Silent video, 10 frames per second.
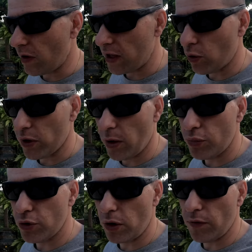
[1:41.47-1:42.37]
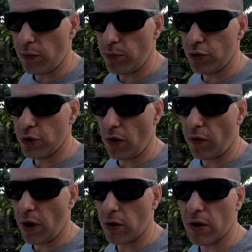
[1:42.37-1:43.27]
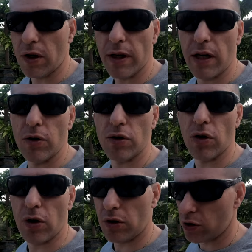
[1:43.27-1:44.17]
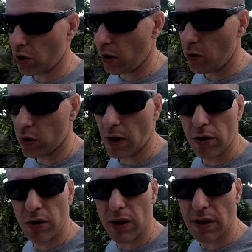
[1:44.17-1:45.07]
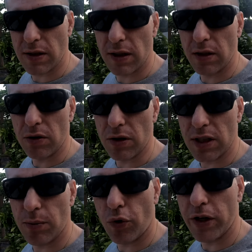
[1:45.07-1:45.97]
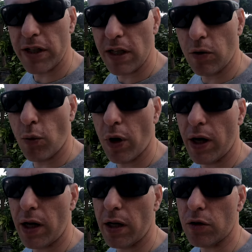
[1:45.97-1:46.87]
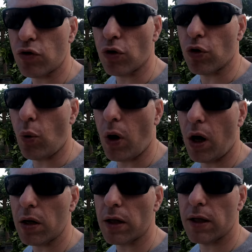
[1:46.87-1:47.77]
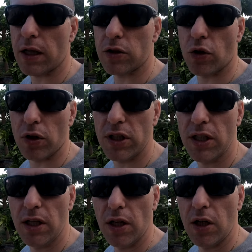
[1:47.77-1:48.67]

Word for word: qu'on va la tourner en plusieurs, plusieurs fois. Le temps qu'elle sorte, j'aurai eu le temps de tester ces poignées au moins sur 3-4 sorties.